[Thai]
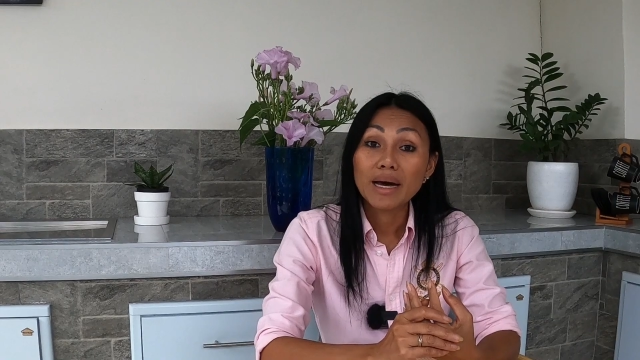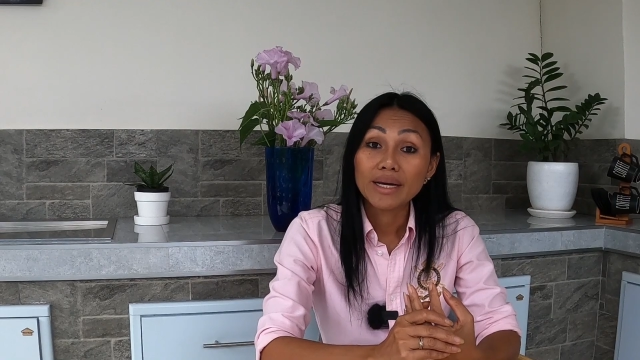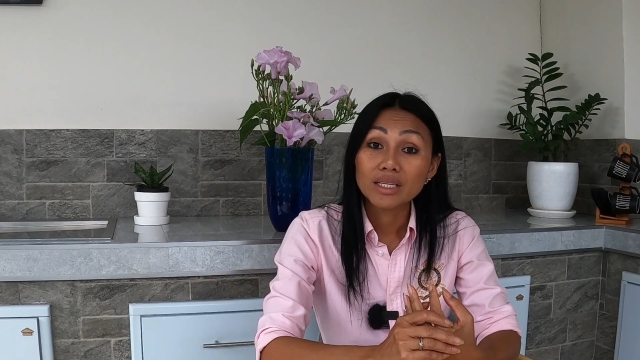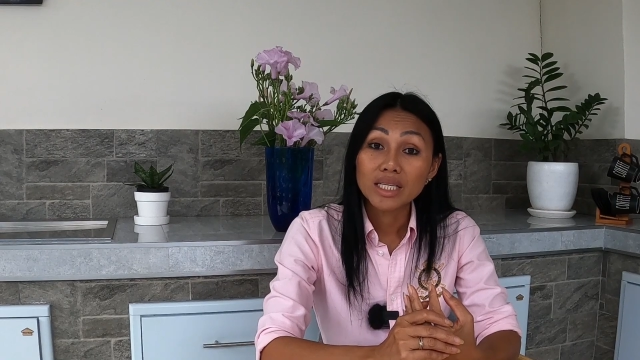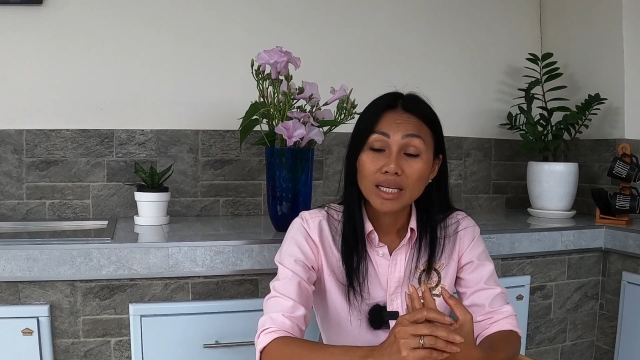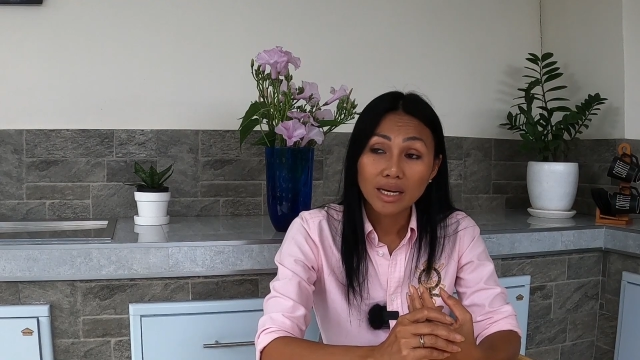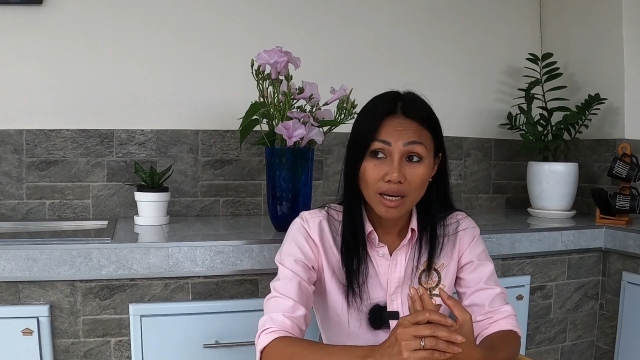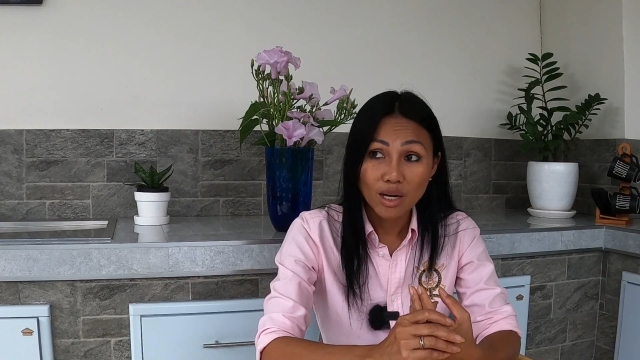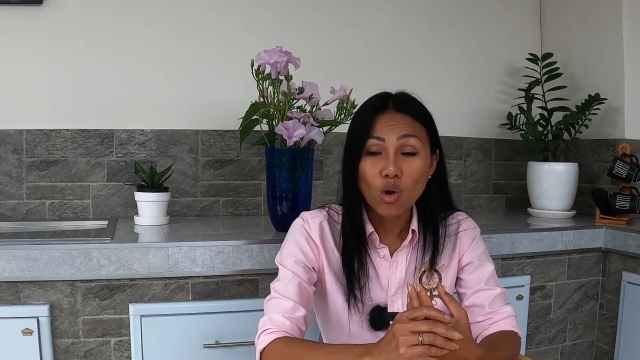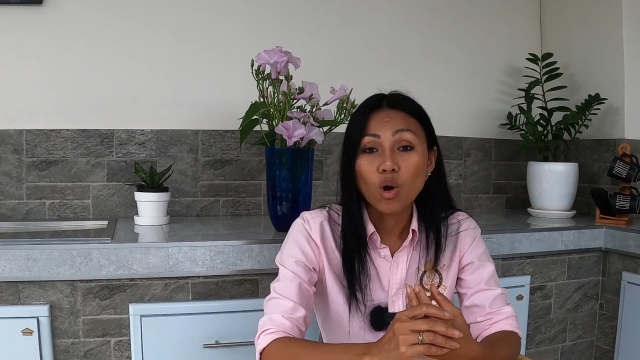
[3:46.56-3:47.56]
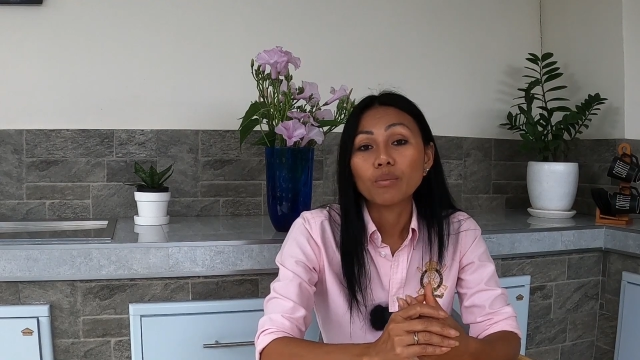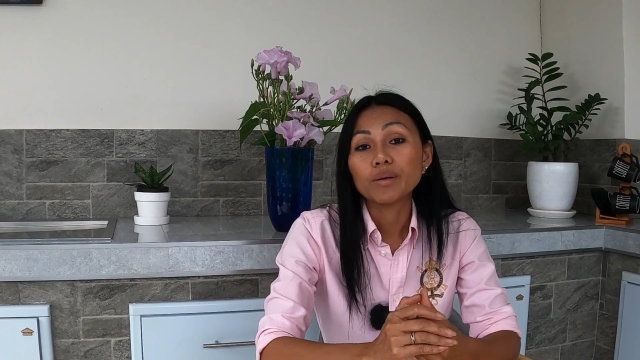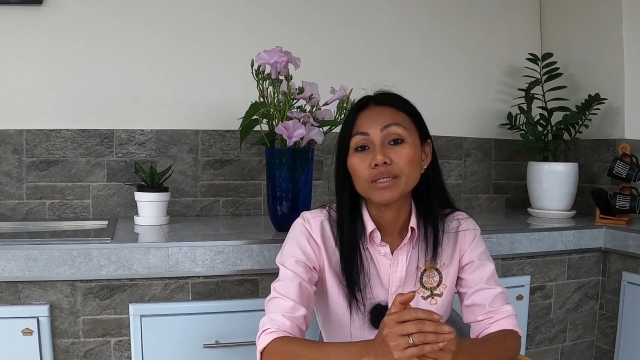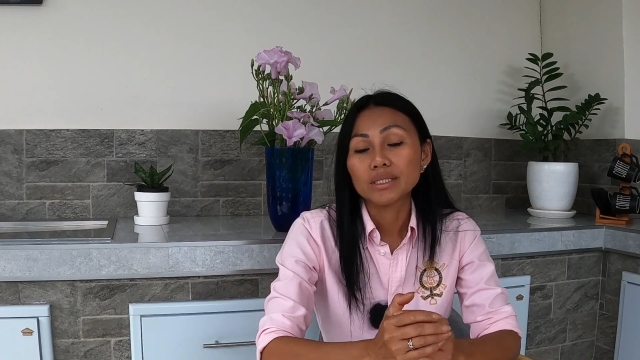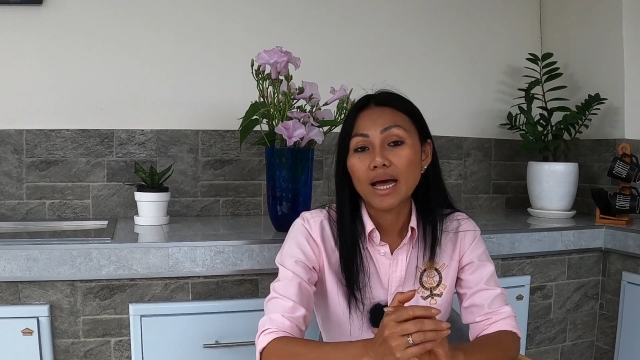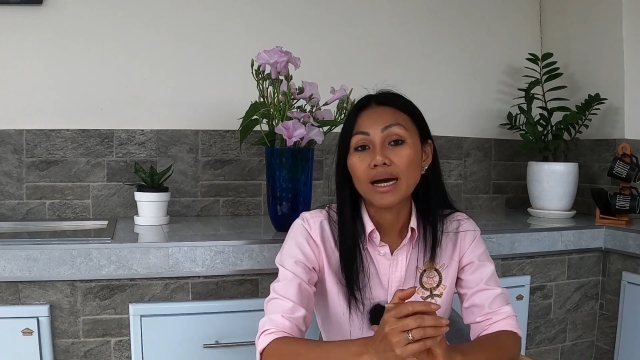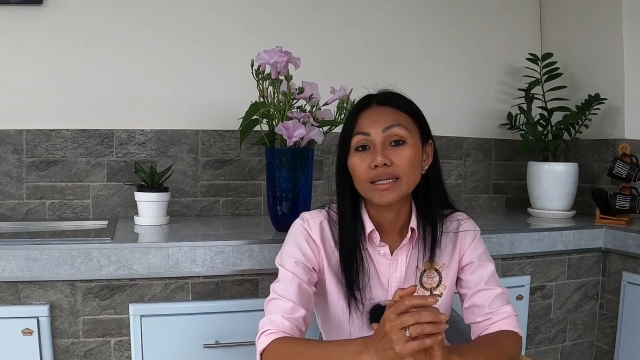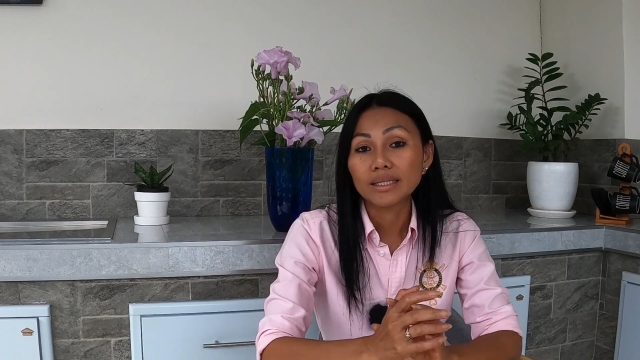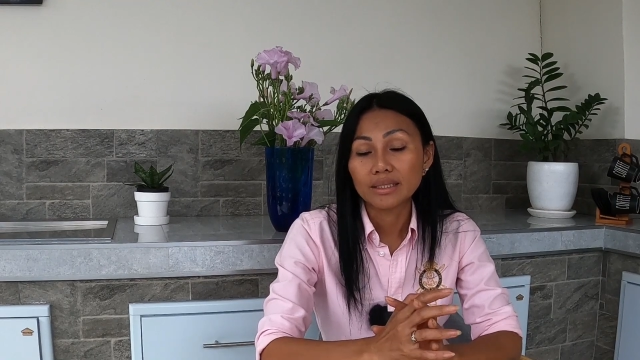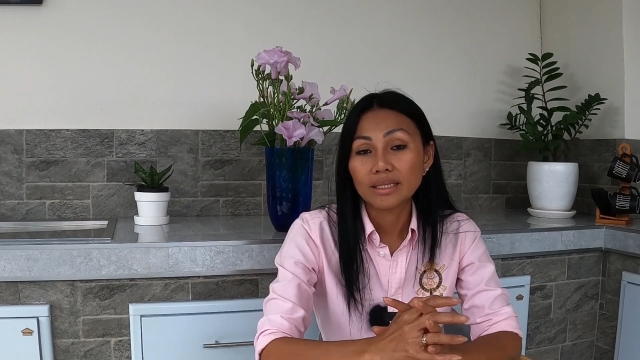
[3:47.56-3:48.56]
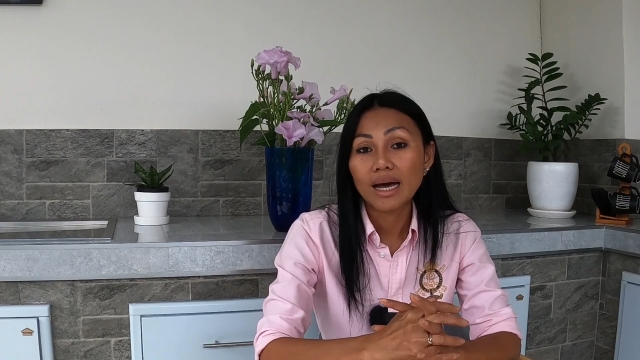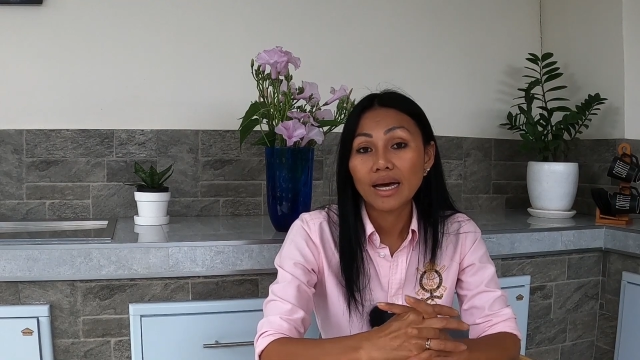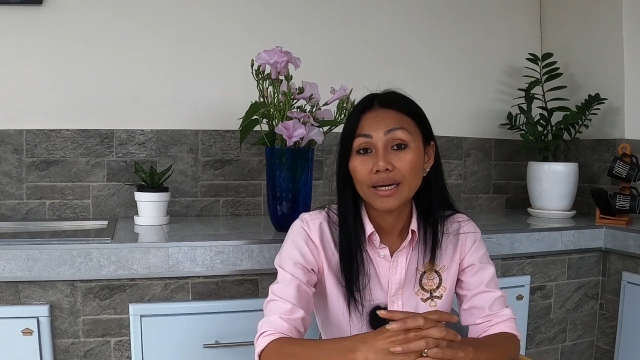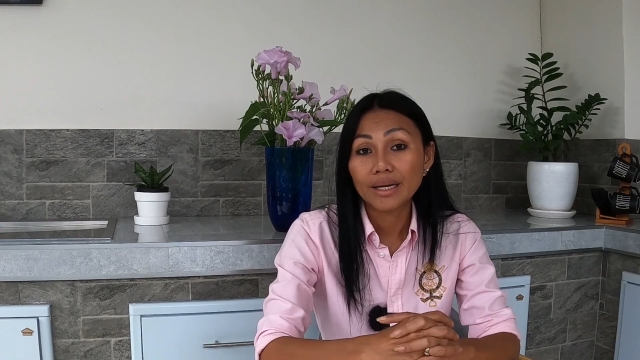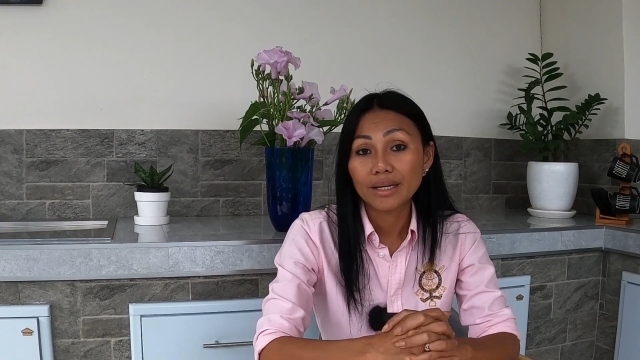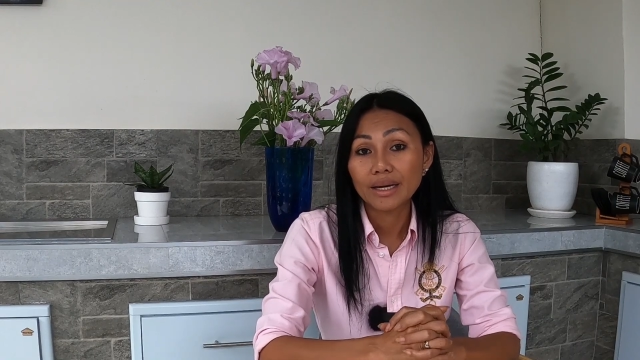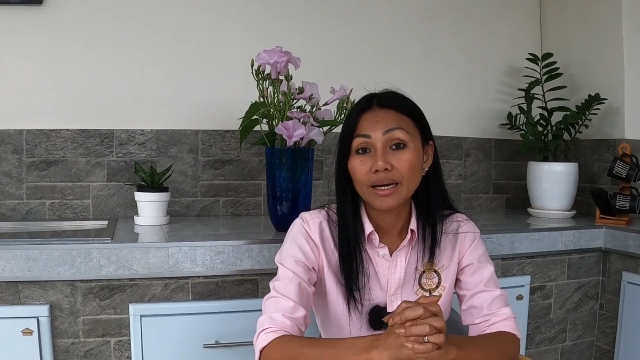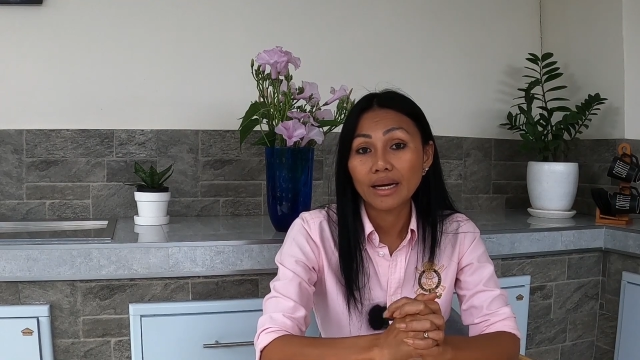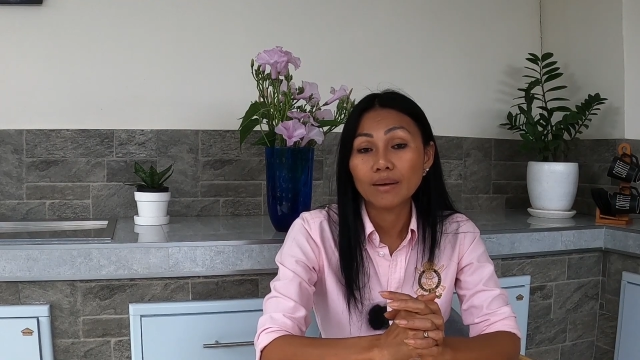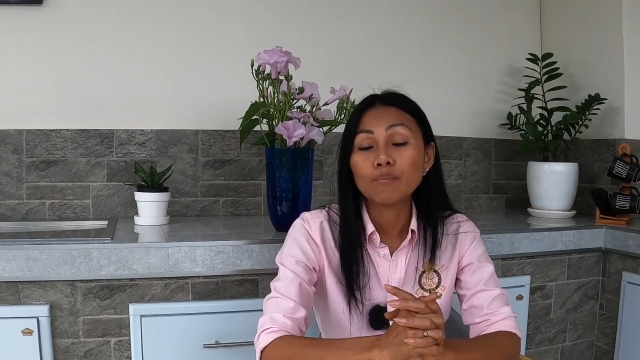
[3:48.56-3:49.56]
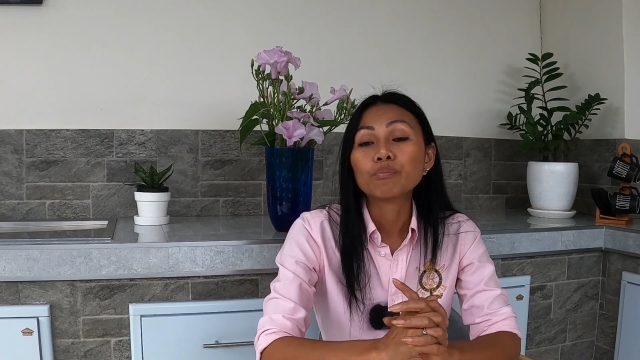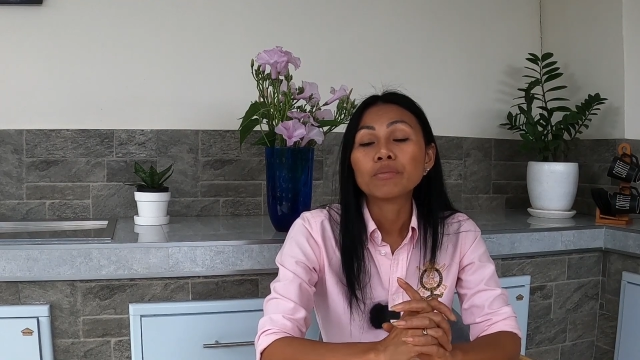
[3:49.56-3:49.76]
ประมาณนี้นะคะขอเป็นภาษาอังกฤษได้นะคะ